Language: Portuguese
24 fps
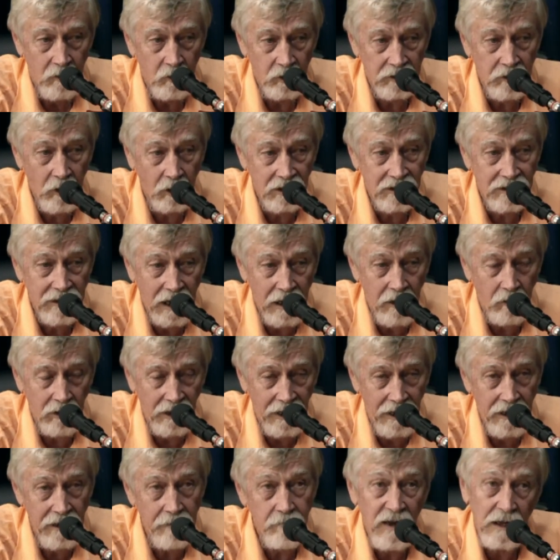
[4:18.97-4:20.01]
O
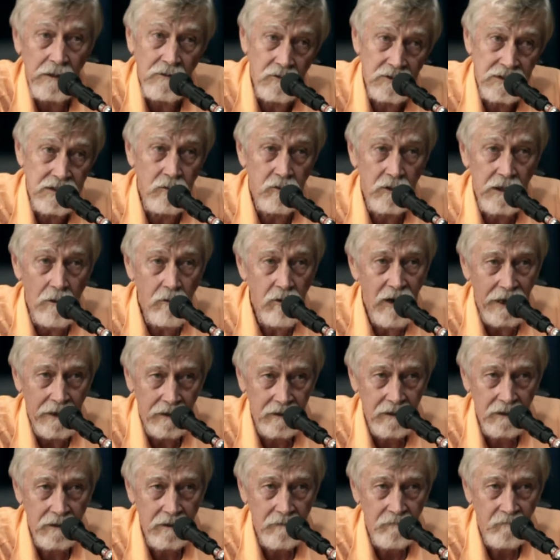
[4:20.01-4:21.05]
total lá é menos do que o
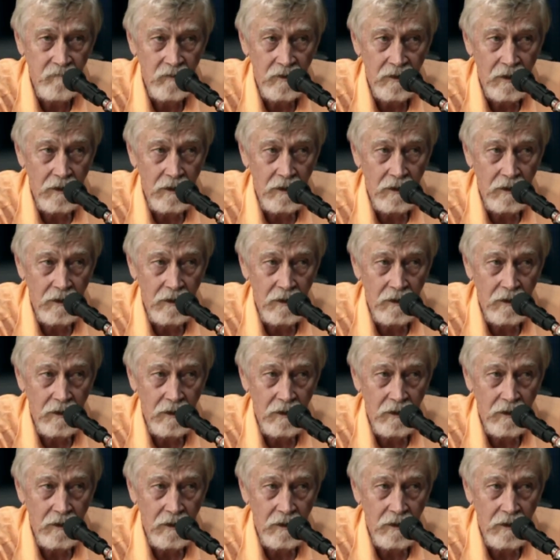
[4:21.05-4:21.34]
Acre.